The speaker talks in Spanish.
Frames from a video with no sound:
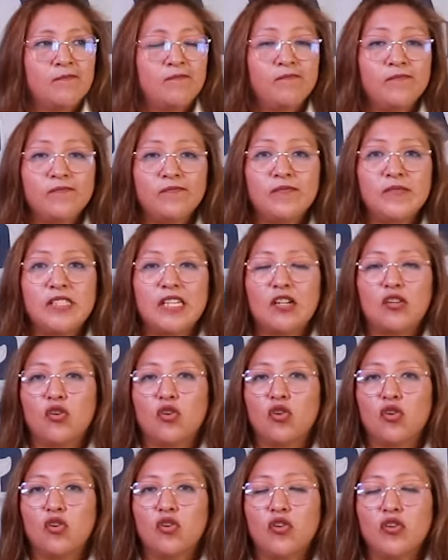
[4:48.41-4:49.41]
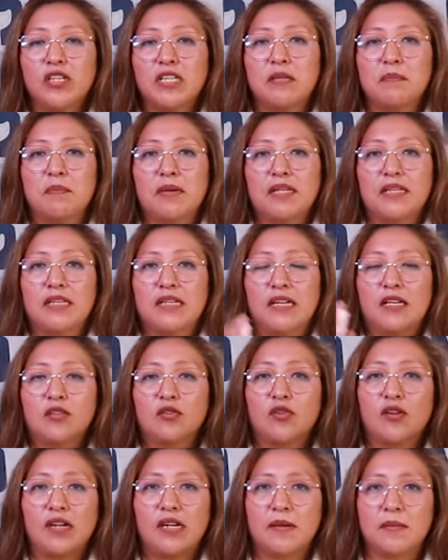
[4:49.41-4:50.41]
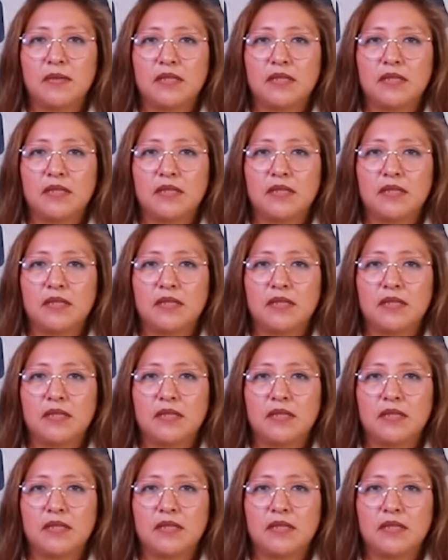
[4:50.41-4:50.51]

mm, y el olor invadirá toda la